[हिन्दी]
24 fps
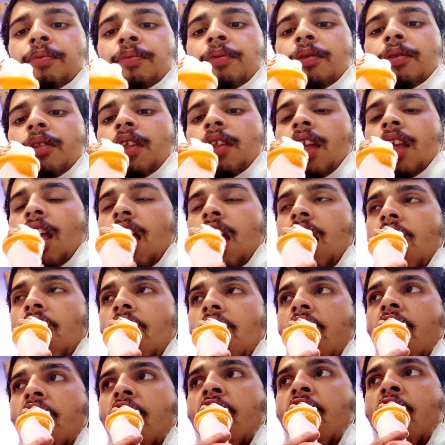जो है वो
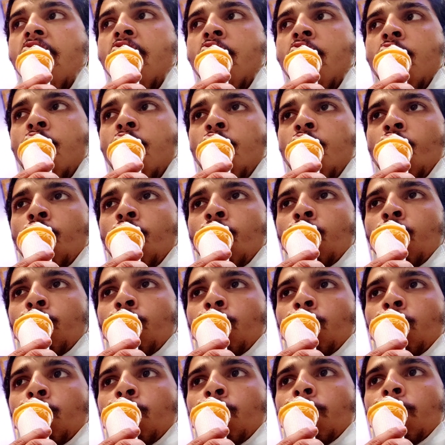समा है
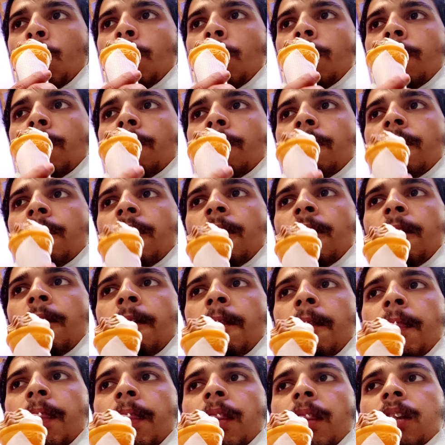तुम रह
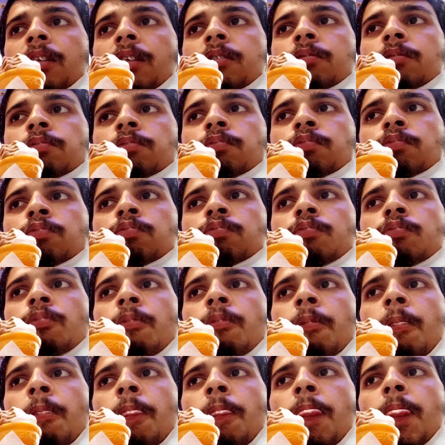सके
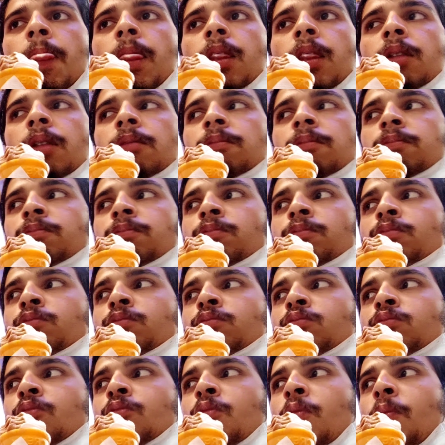ऐसी
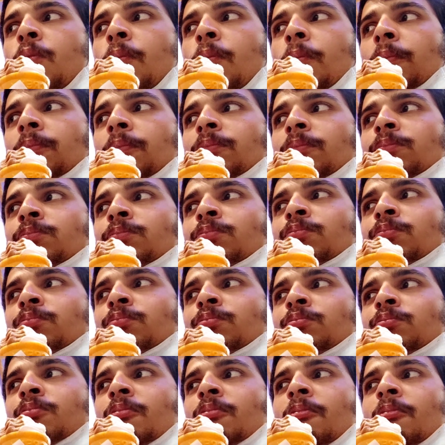जीत अब
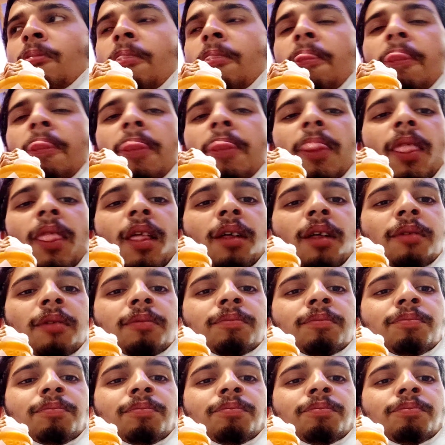चाहे
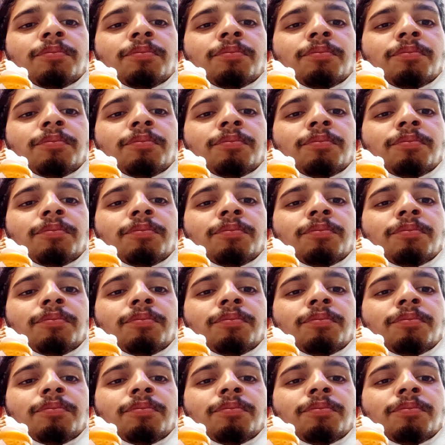जिंदगी